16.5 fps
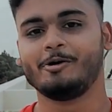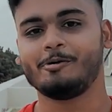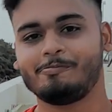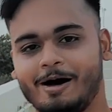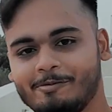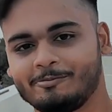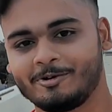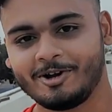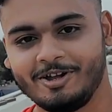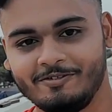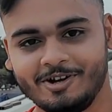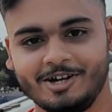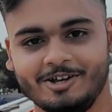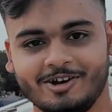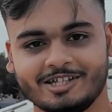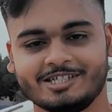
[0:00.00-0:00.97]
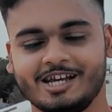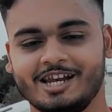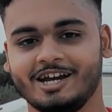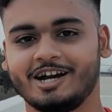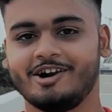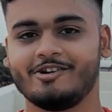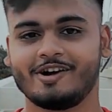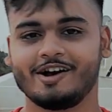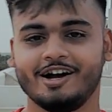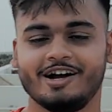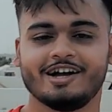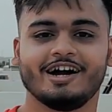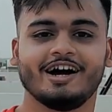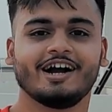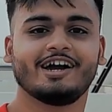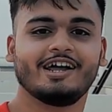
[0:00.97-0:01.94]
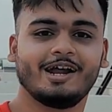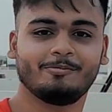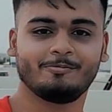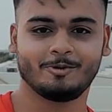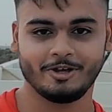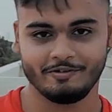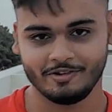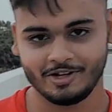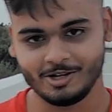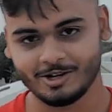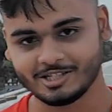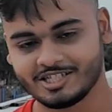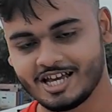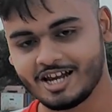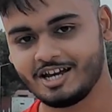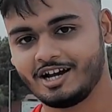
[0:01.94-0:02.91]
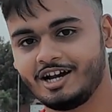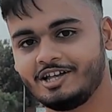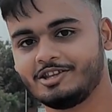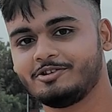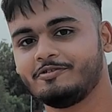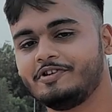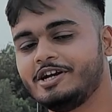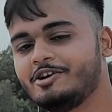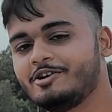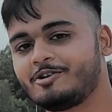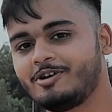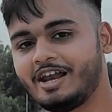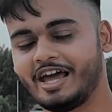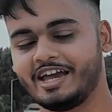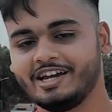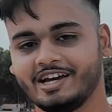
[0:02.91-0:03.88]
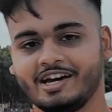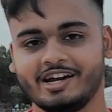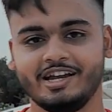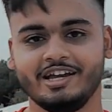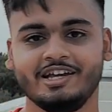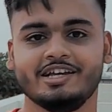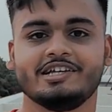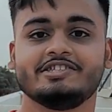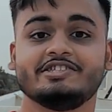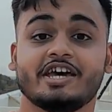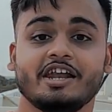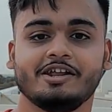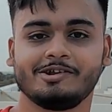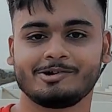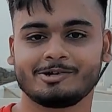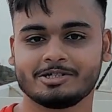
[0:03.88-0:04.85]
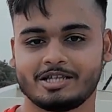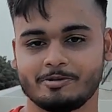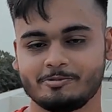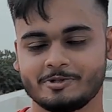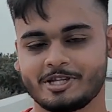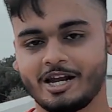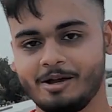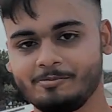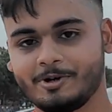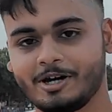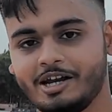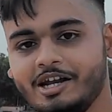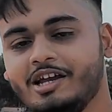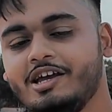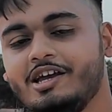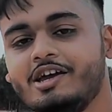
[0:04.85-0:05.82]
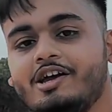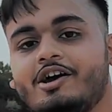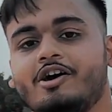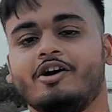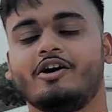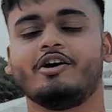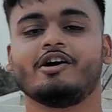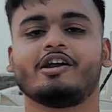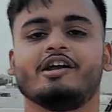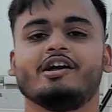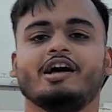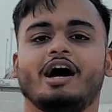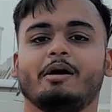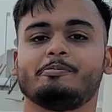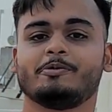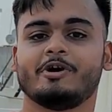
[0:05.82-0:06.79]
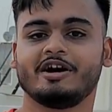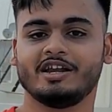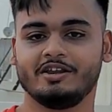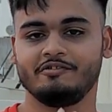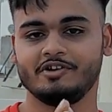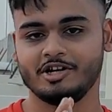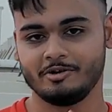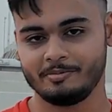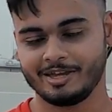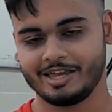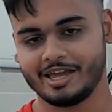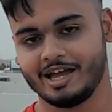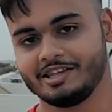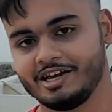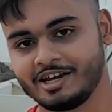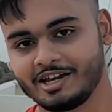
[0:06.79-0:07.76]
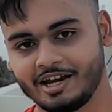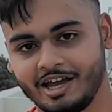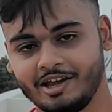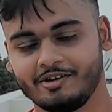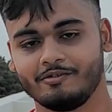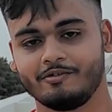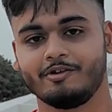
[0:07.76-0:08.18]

होप आपको ये वीडियो अच्छा लगा होगा अगर आपको ये वीडियो अच्छा लगा तो वीडियो को लाइक करें चैनल को सब्सक्राइब करें और आपको अगले वीडियो में क्या देखना है